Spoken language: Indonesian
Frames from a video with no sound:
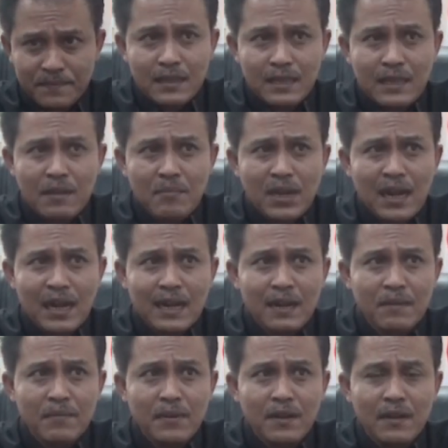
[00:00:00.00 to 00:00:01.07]
kita
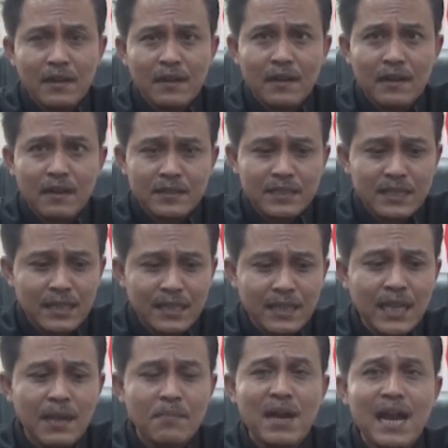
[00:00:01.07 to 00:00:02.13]
berharap uh,
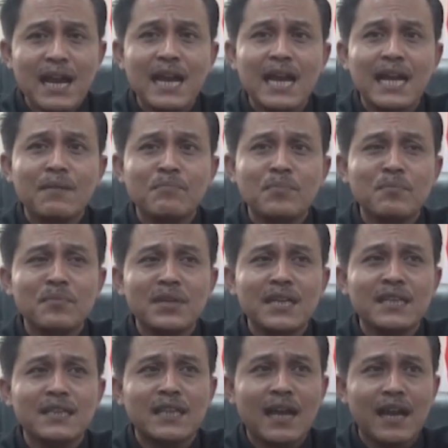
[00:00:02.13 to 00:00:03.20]
setiap anggaran
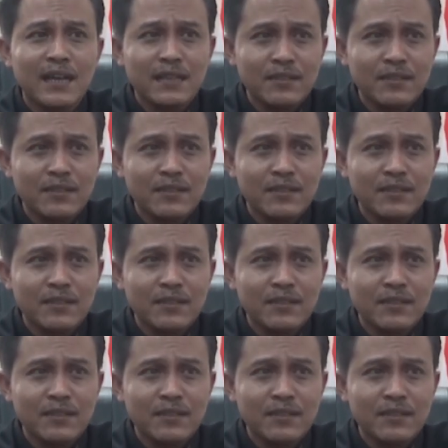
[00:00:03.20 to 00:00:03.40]
pemerintah